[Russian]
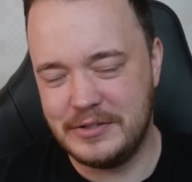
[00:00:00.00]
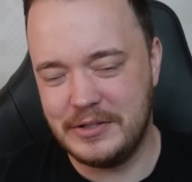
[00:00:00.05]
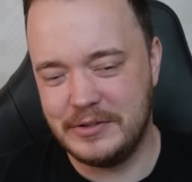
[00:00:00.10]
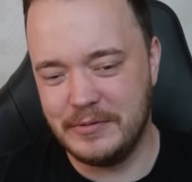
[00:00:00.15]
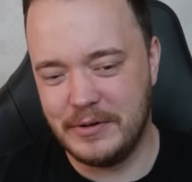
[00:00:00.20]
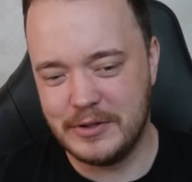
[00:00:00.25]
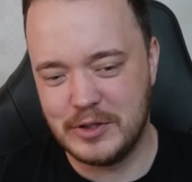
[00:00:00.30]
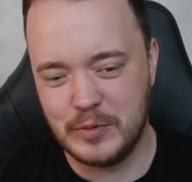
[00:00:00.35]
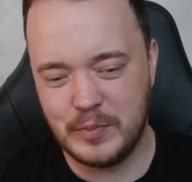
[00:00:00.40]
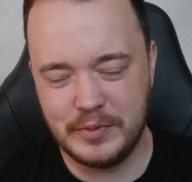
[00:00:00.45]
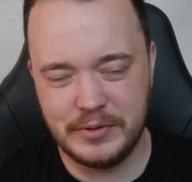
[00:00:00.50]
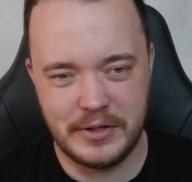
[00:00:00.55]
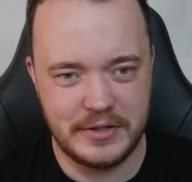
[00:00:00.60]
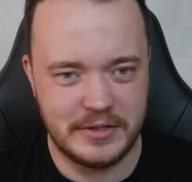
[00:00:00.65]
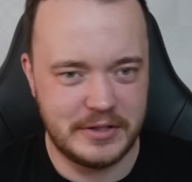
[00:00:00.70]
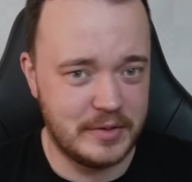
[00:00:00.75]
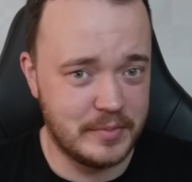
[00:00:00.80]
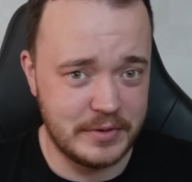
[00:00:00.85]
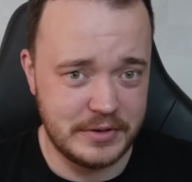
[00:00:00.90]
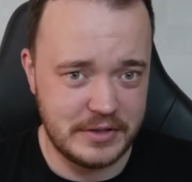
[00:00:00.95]
ситуацию
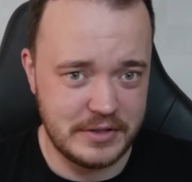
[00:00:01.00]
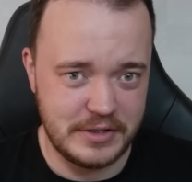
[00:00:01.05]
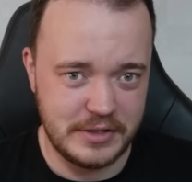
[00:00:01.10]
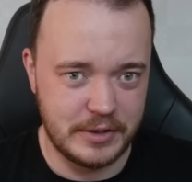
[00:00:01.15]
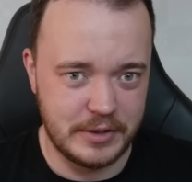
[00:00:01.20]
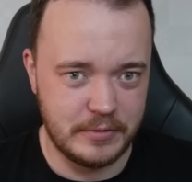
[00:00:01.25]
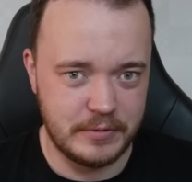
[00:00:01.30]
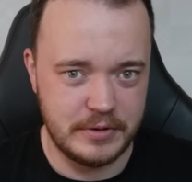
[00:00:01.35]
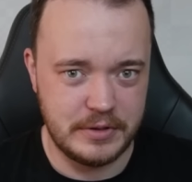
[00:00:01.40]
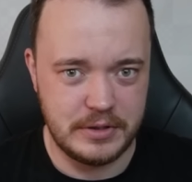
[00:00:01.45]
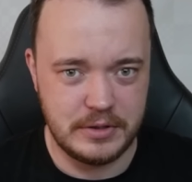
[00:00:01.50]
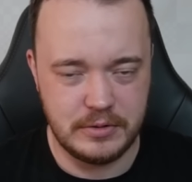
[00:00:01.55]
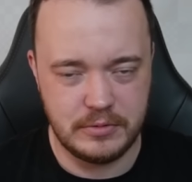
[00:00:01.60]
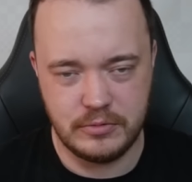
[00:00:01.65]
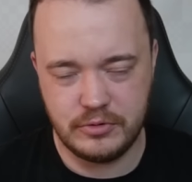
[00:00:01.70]
пытаюсь драматизировать.